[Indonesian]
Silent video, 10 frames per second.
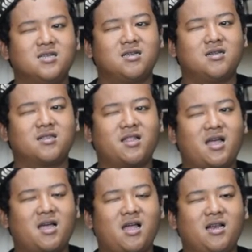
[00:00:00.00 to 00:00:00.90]

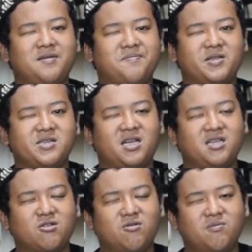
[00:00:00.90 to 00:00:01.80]
serta
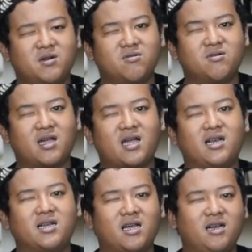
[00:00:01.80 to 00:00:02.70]
kalibernya itu menggunakan